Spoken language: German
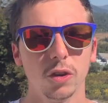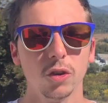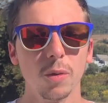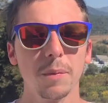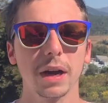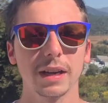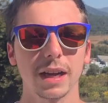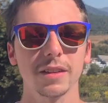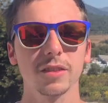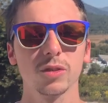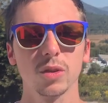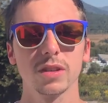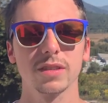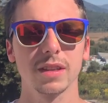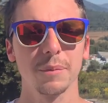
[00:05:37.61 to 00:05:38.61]
Nur mal ganz
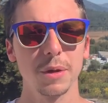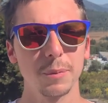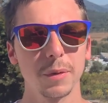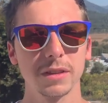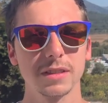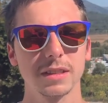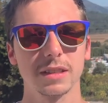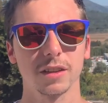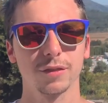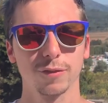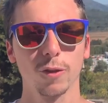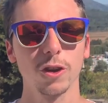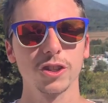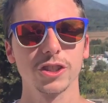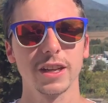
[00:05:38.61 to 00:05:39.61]
kurz, damit man sich das
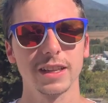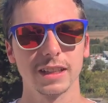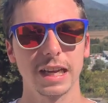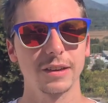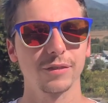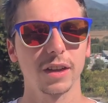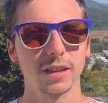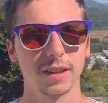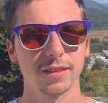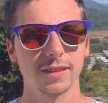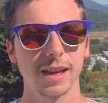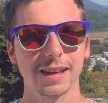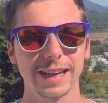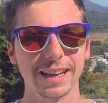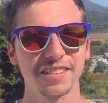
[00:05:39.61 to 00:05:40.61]
vorstellen kann, weil ich jetzt
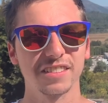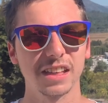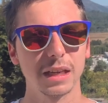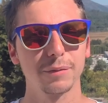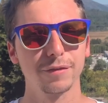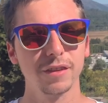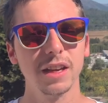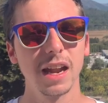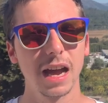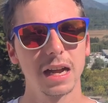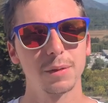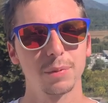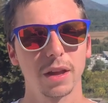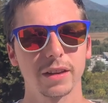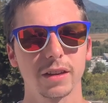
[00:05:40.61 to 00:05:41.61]
sage, extrem viele
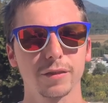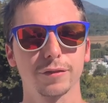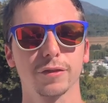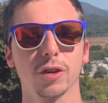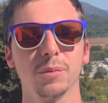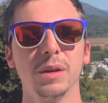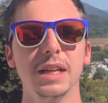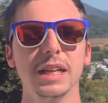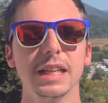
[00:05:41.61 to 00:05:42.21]
Halbleiterfirmen.